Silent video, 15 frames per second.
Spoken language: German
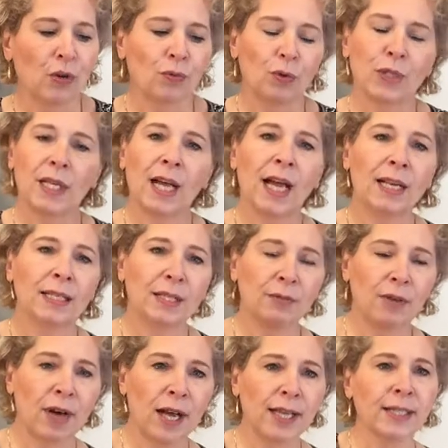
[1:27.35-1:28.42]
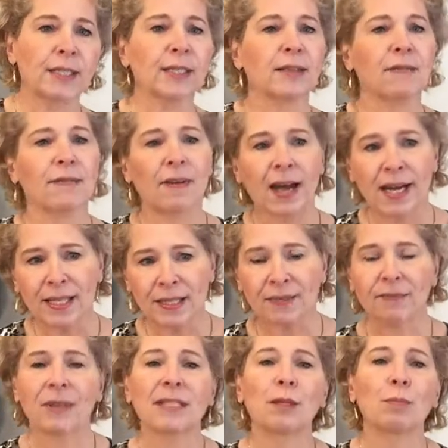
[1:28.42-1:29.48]
wo der Lieferant weiß,
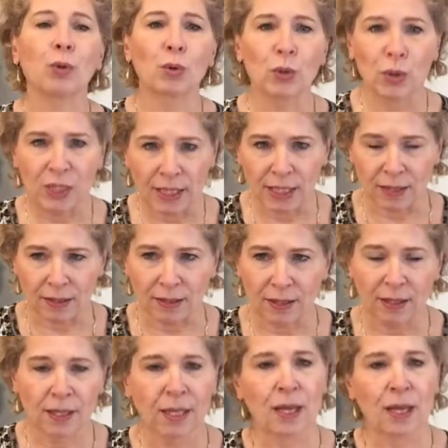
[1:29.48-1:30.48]
was er produziert.